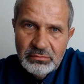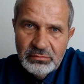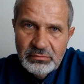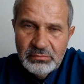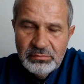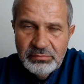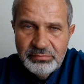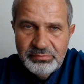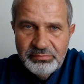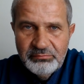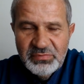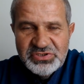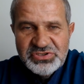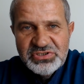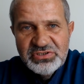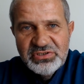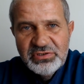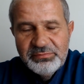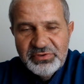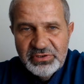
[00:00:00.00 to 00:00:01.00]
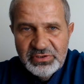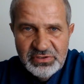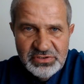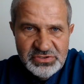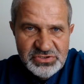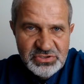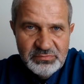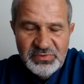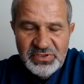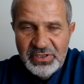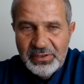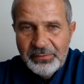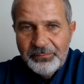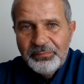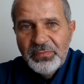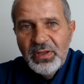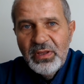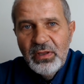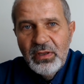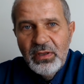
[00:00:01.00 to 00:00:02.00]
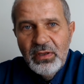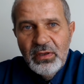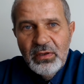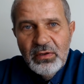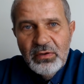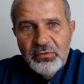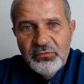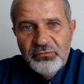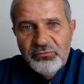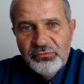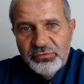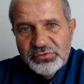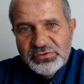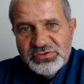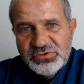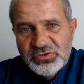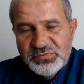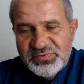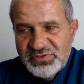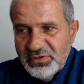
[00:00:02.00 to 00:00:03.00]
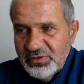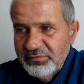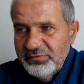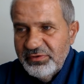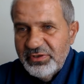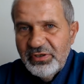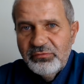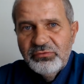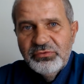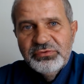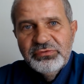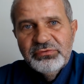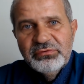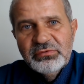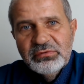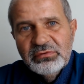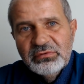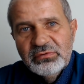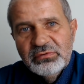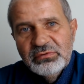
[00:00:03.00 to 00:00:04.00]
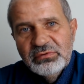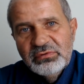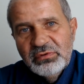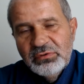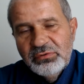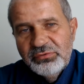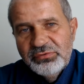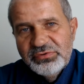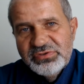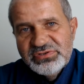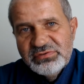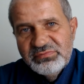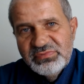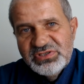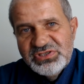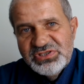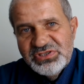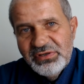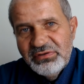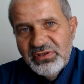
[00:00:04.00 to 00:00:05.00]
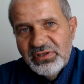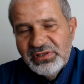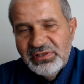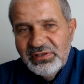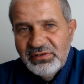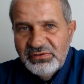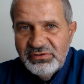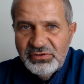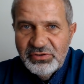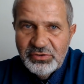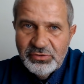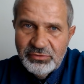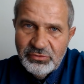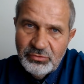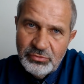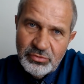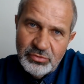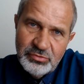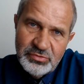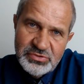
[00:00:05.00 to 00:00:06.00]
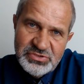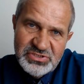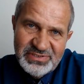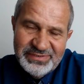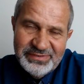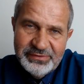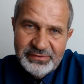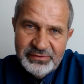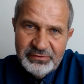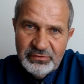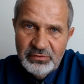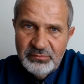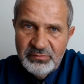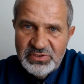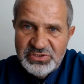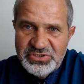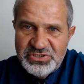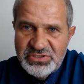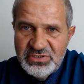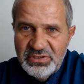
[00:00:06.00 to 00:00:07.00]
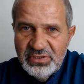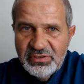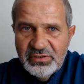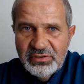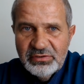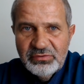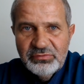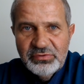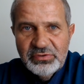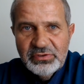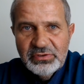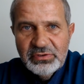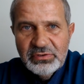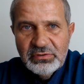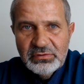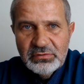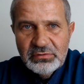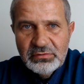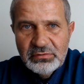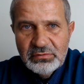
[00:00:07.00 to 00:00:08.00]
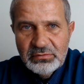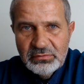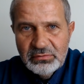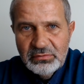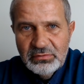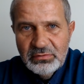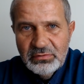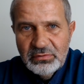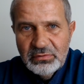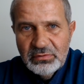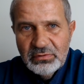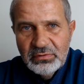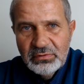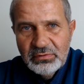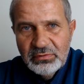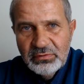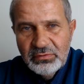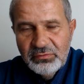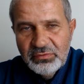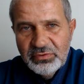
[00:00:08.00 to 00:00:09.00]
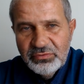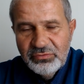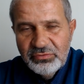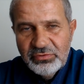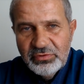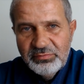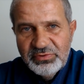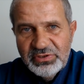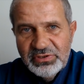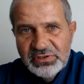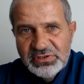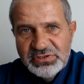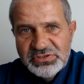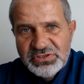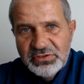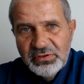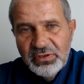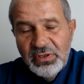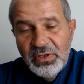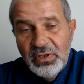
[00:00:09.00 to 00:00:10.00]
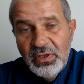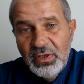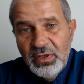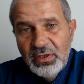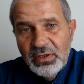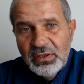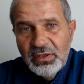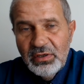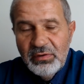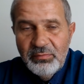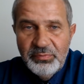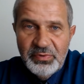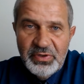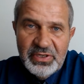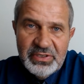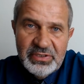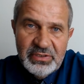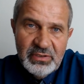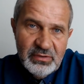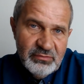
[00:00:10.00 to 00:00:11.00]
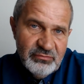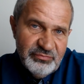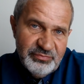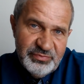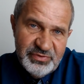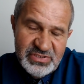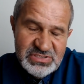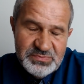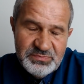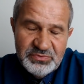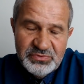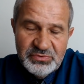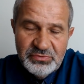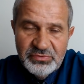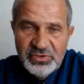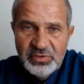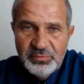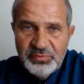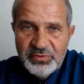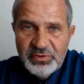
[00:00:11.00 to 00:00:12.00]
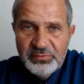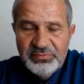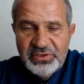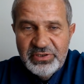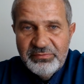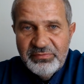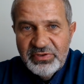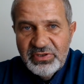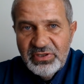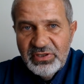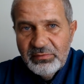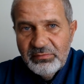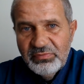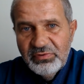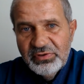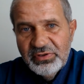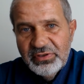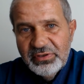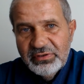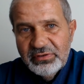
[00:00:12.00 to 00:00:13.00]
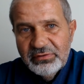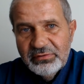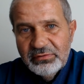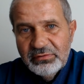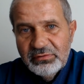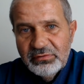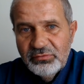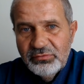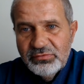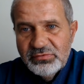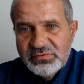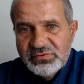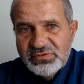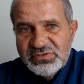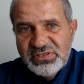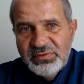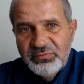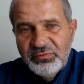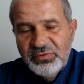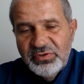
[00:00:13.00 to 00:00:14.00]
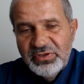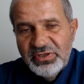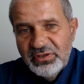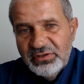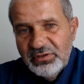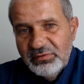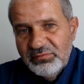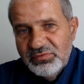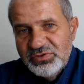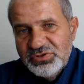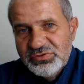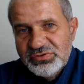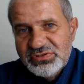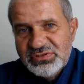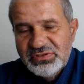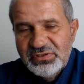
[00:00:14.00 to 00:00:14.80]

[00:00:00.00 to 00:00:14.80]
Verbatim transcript: машина принадлежит мне. Вот, собственно говоря, вот э, такое замечание для тех, кто хочет ехать на машине, которая, ну, которая принадлежит компании. В принципе, других проблем не было. Ну, со мной рядом еще, так сказать,